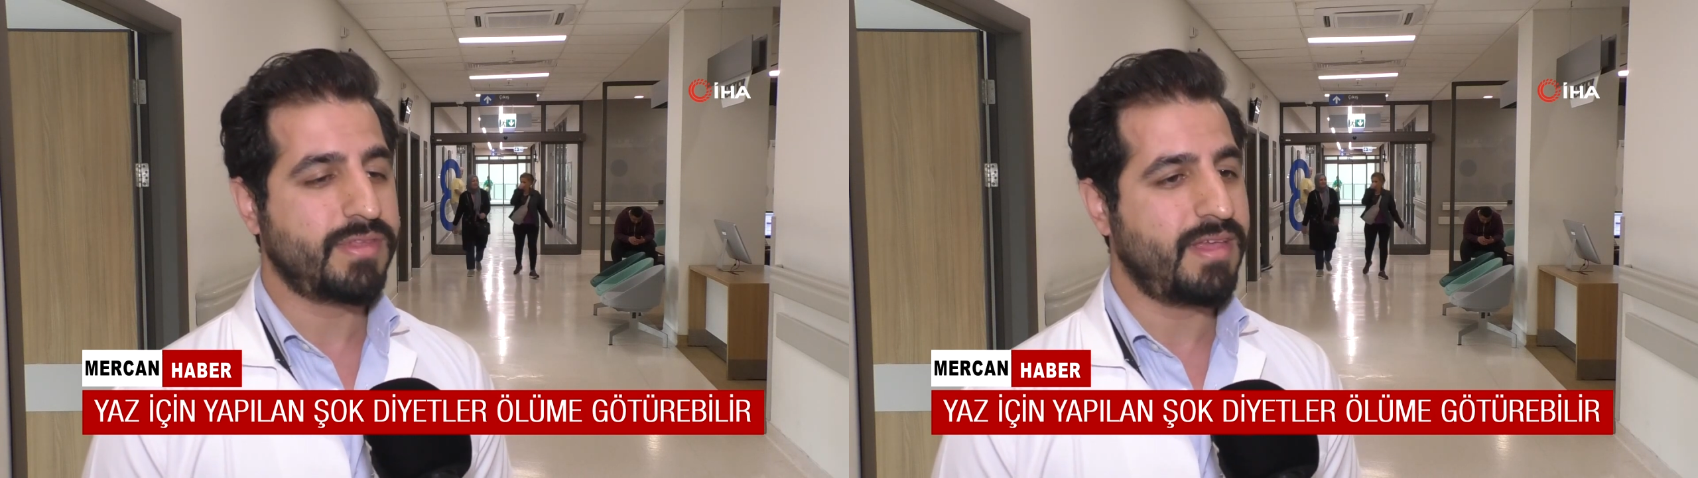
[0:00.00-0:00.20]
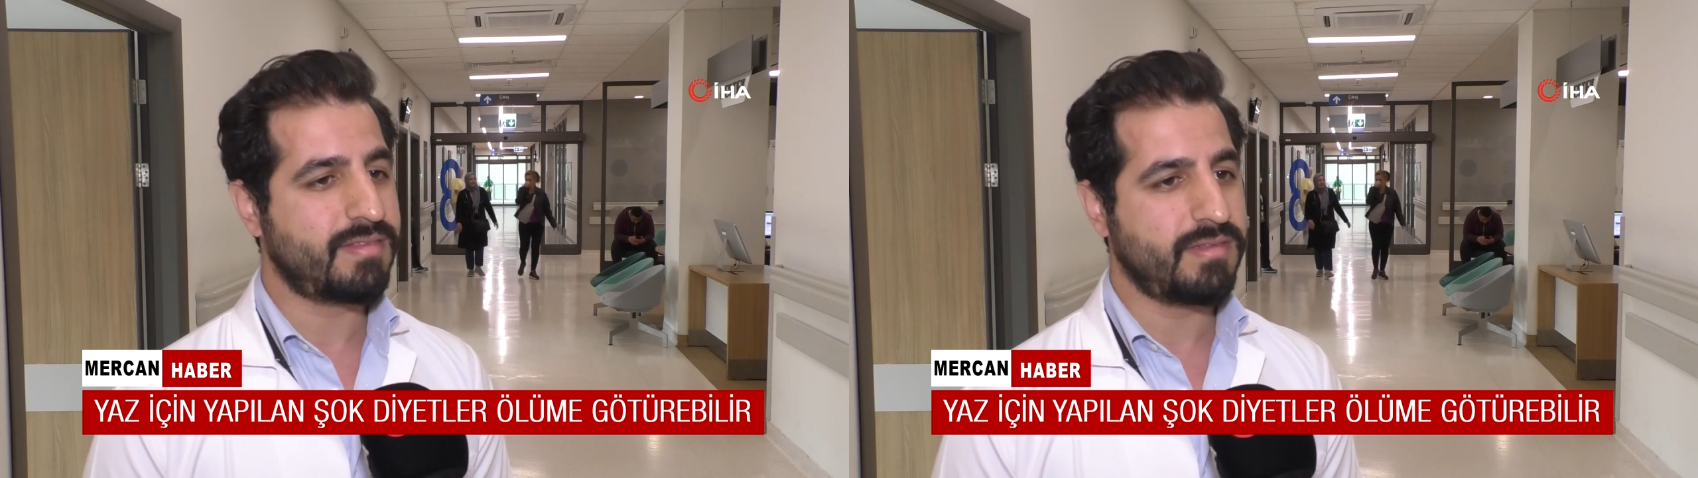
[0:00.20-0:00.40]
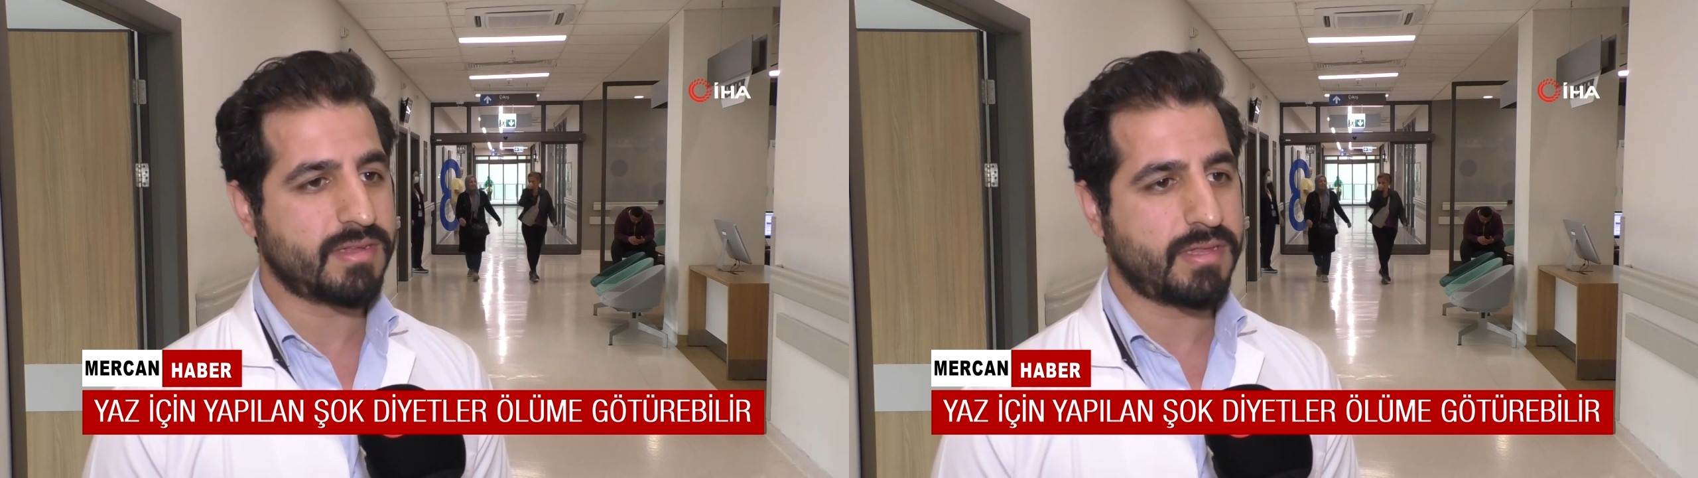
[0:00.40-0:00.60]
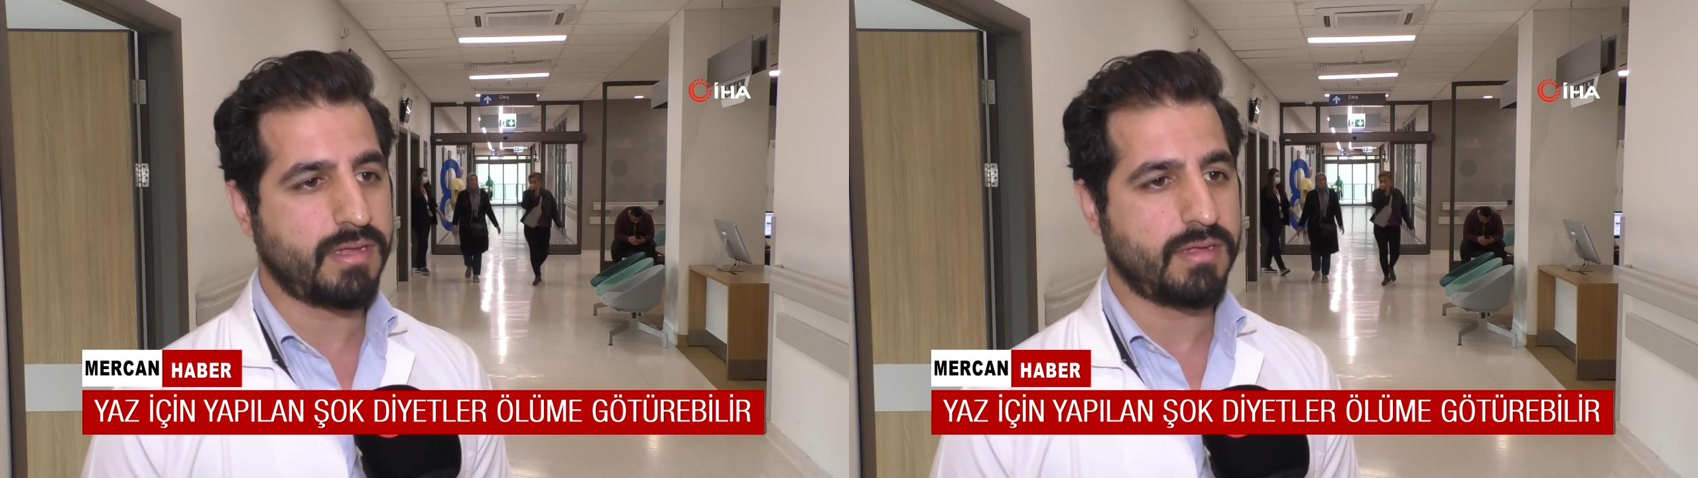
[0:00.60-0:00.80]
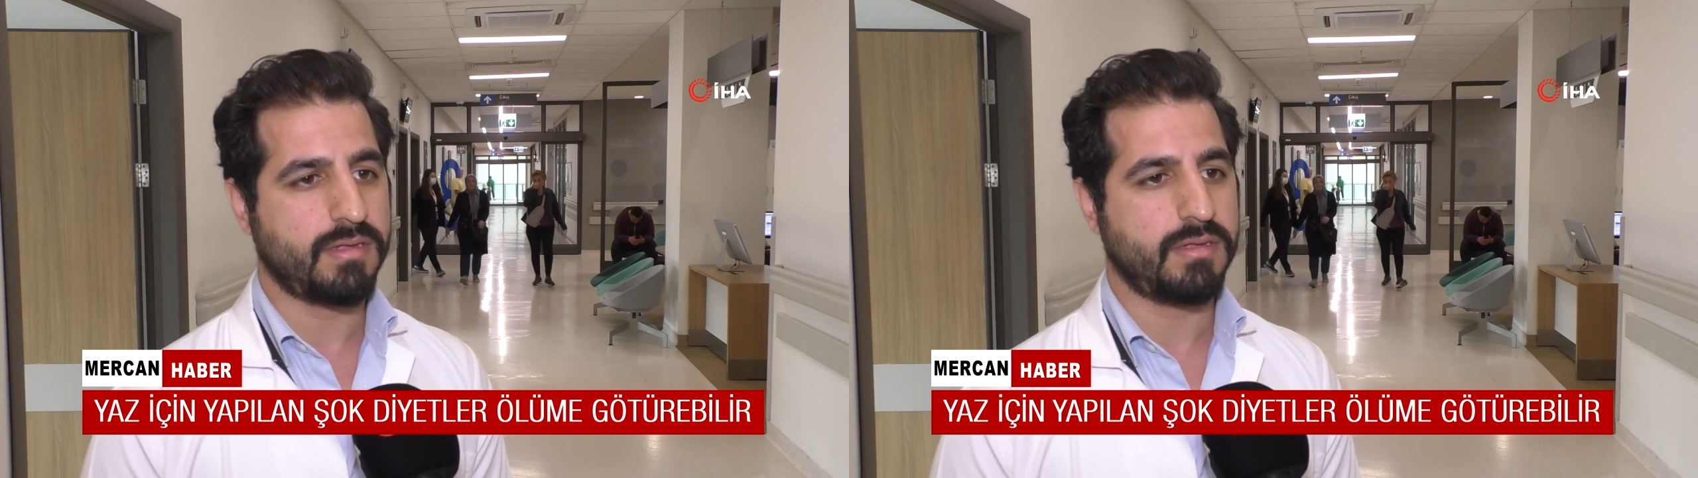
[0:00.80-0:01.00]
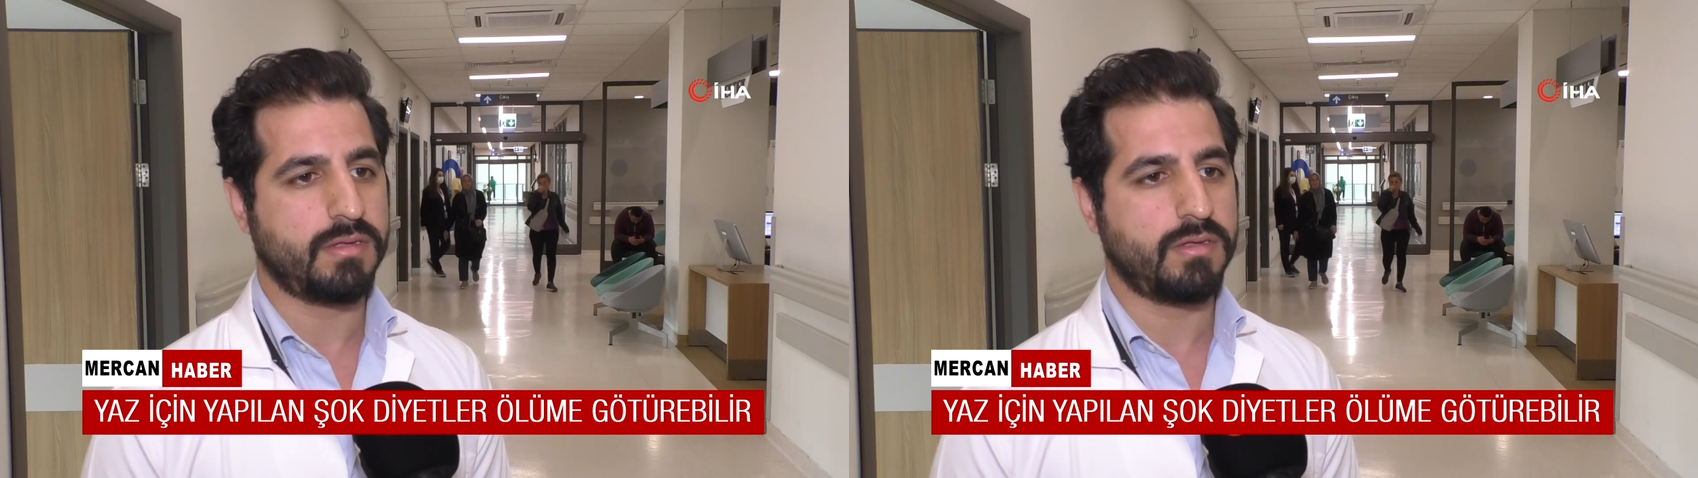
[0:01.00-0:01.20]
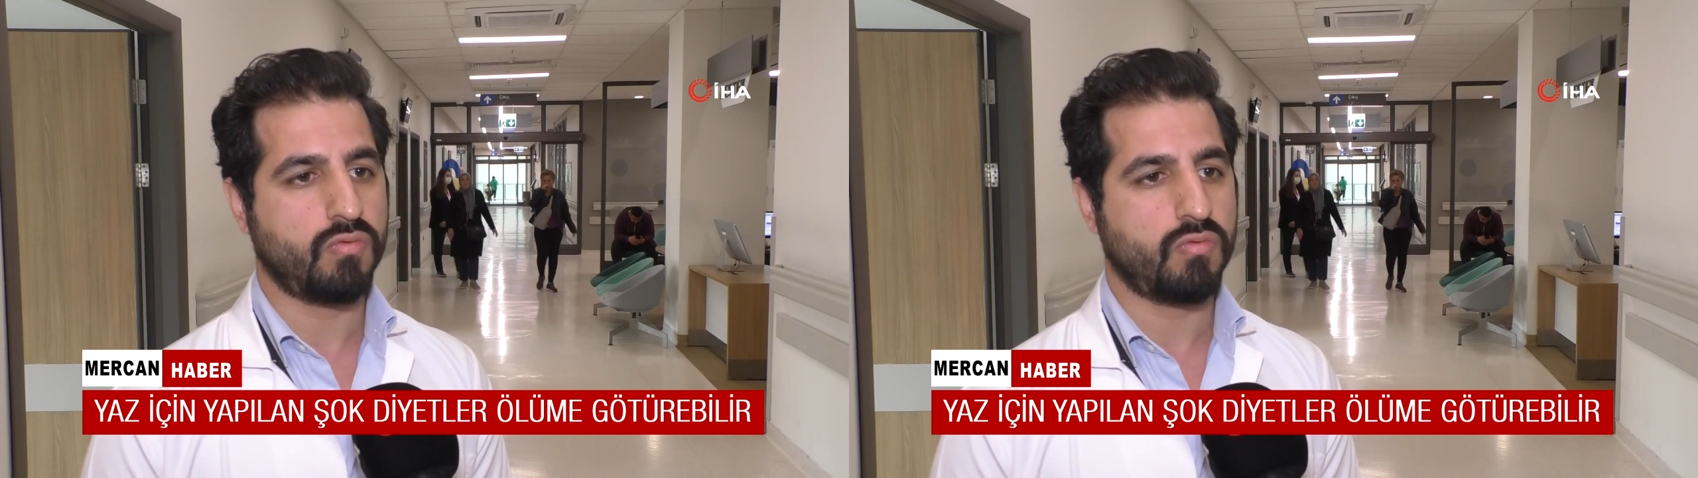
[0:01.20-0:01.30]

kesinlikle e,